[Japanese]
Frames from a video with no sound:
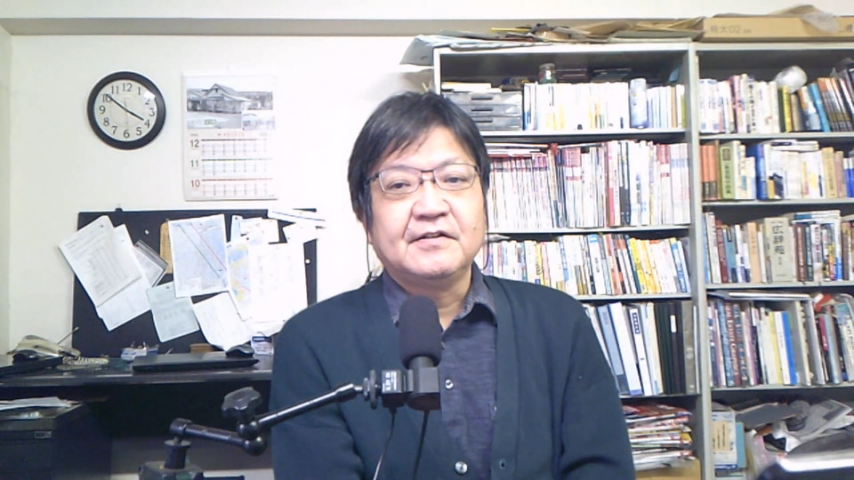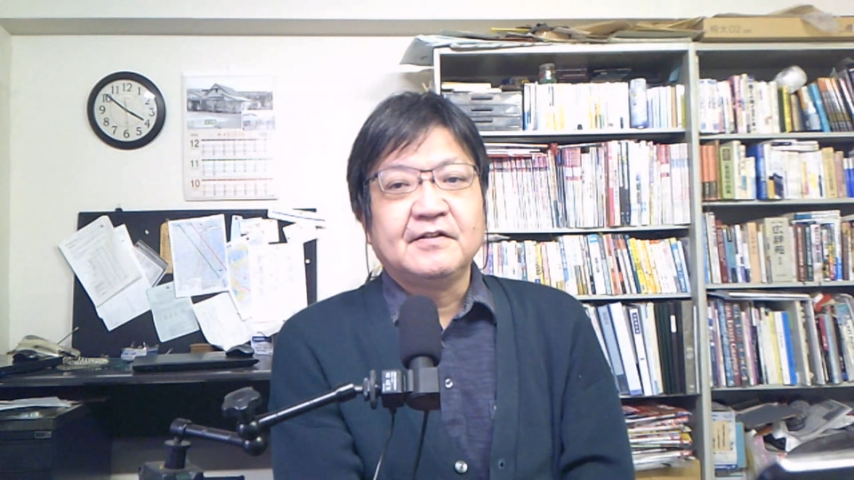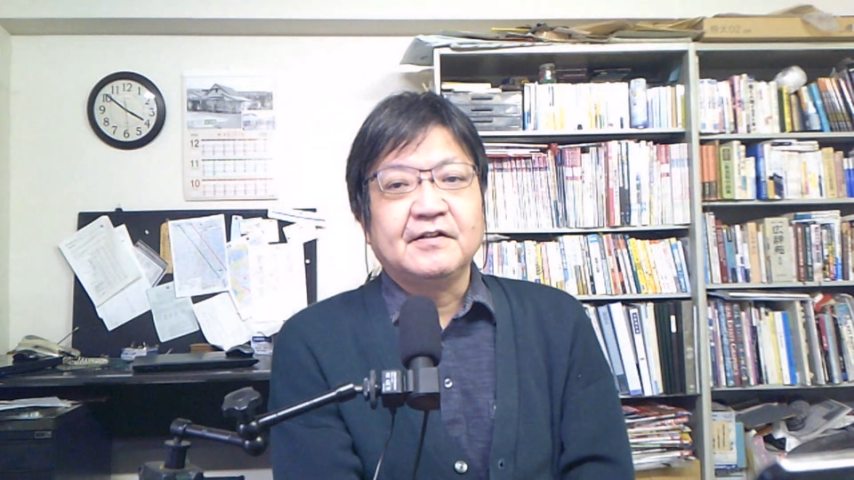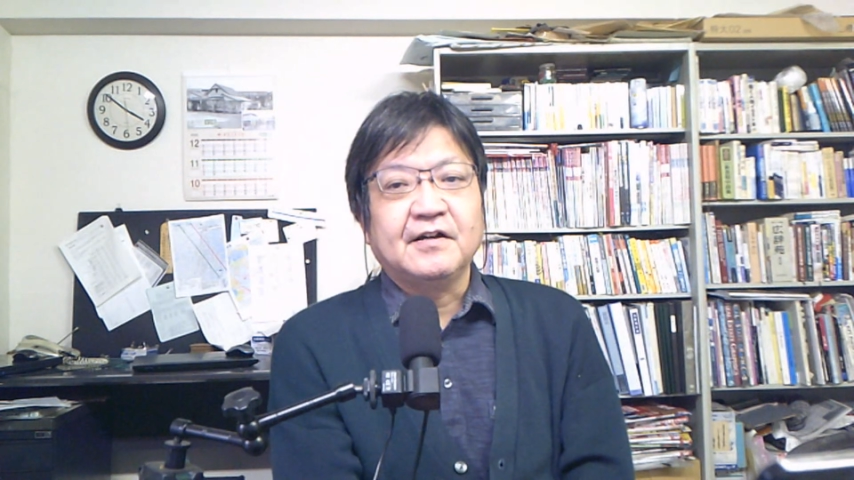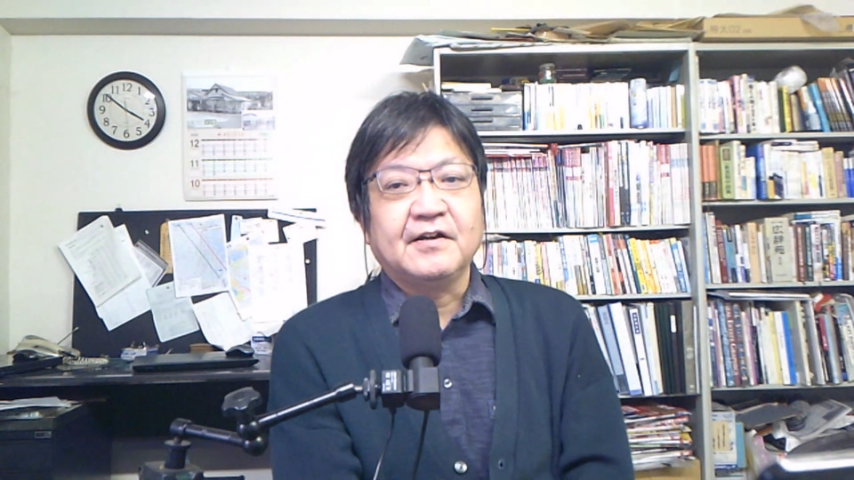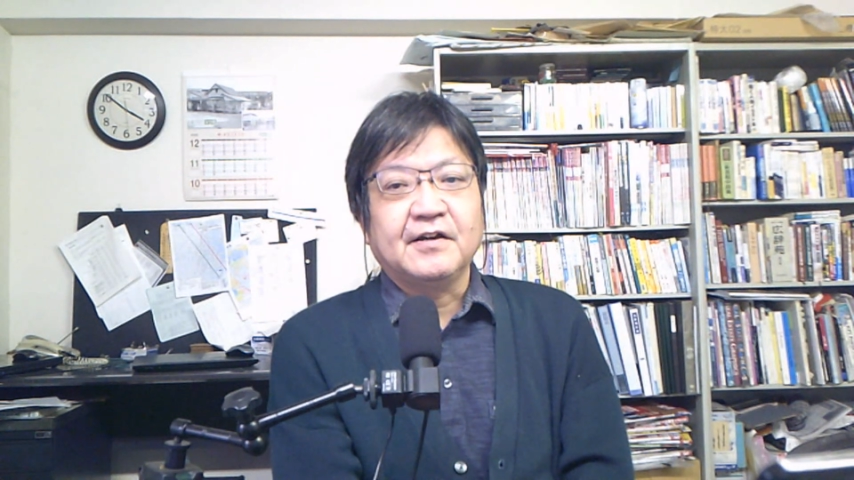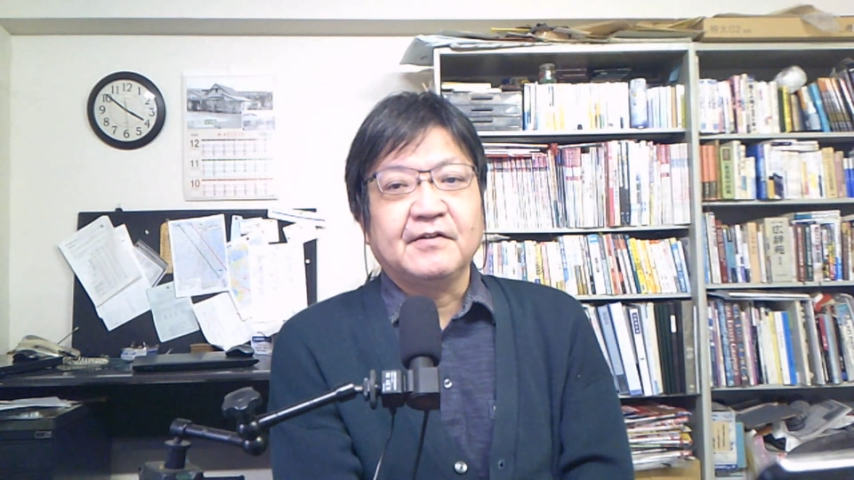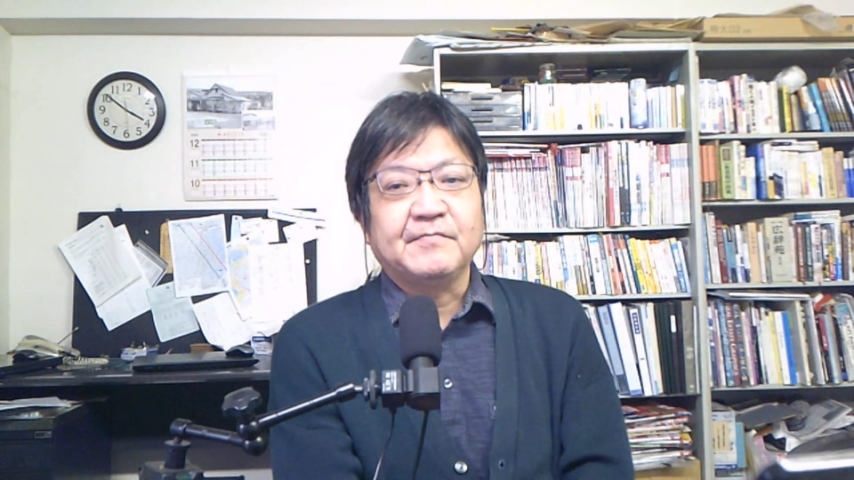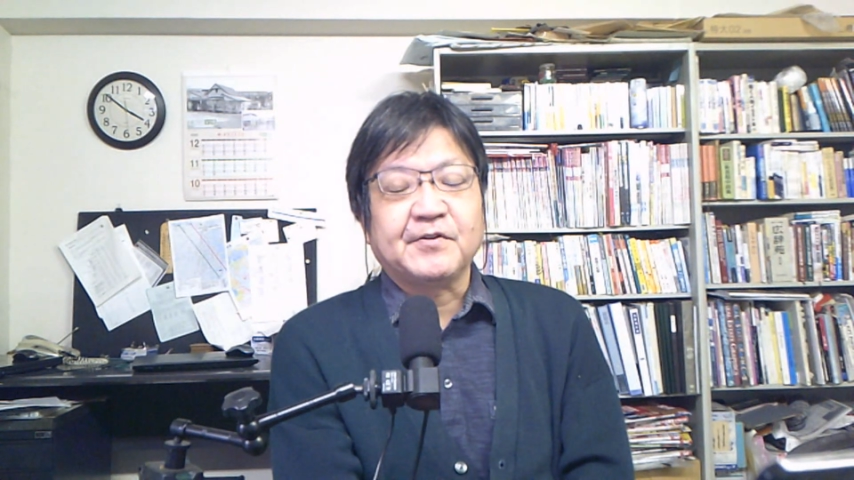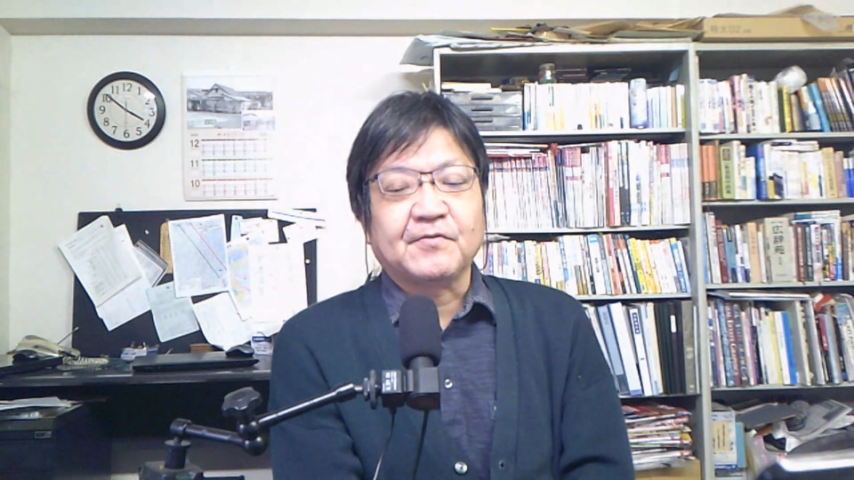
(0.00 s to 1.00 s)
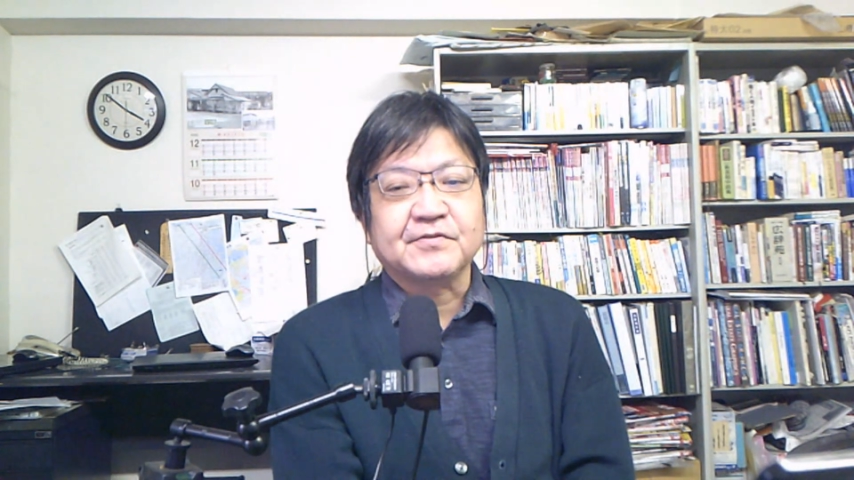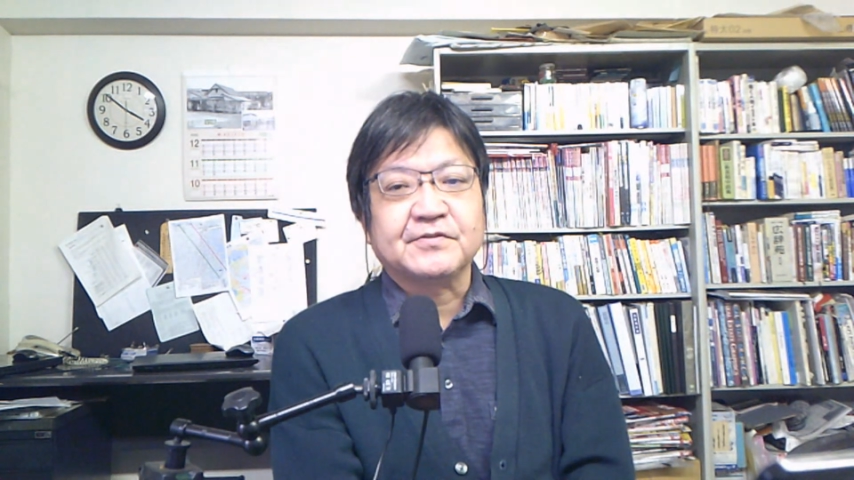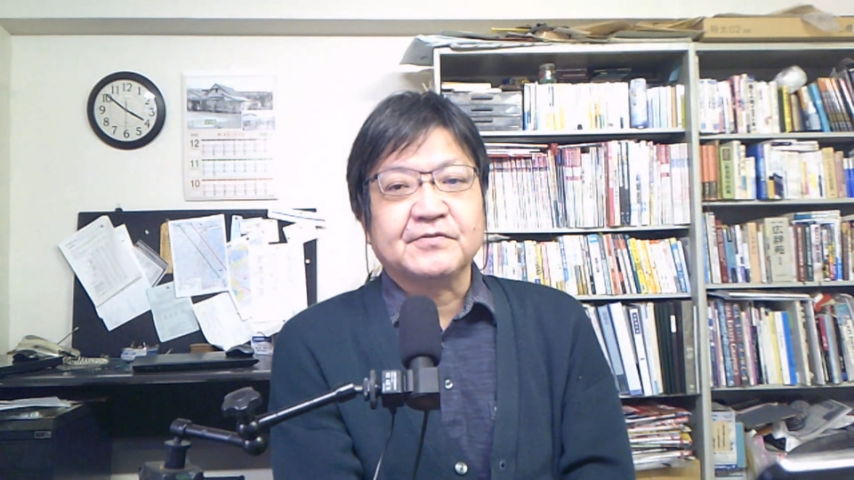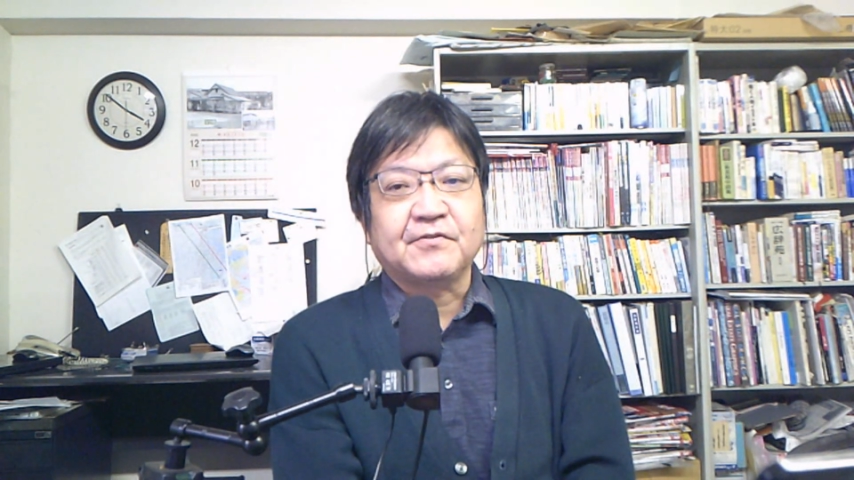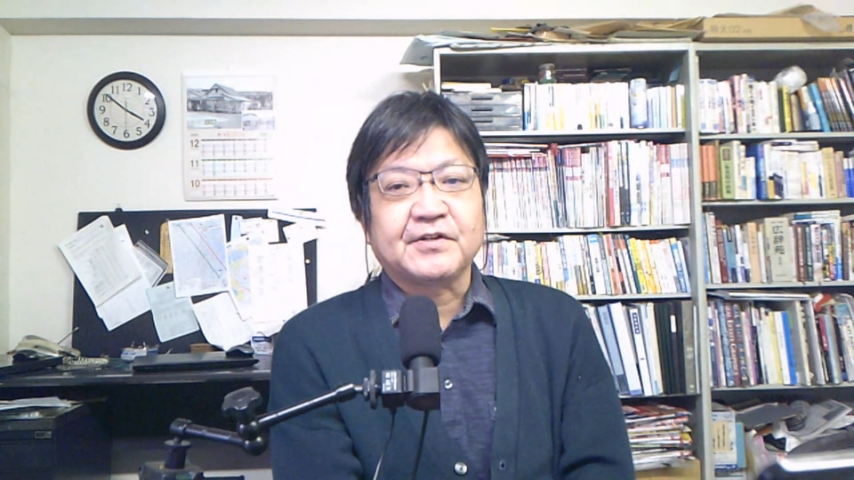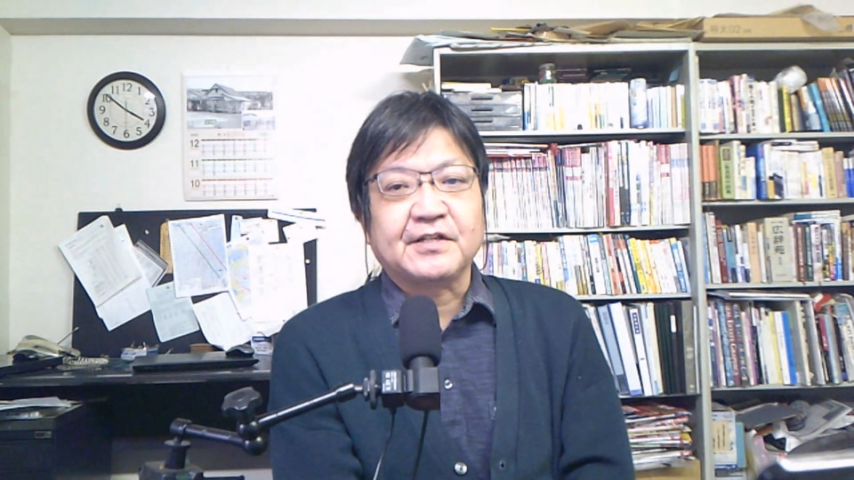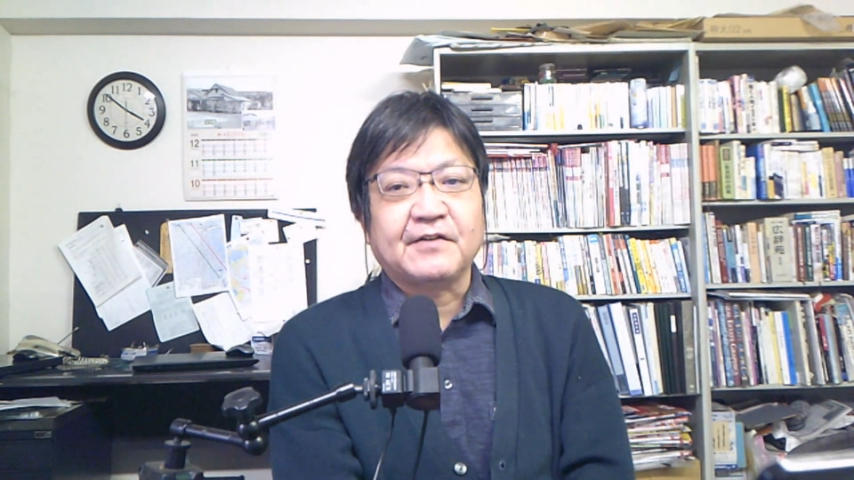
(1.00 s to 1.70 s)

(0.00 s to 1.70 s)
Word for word: えー、ビロングス沖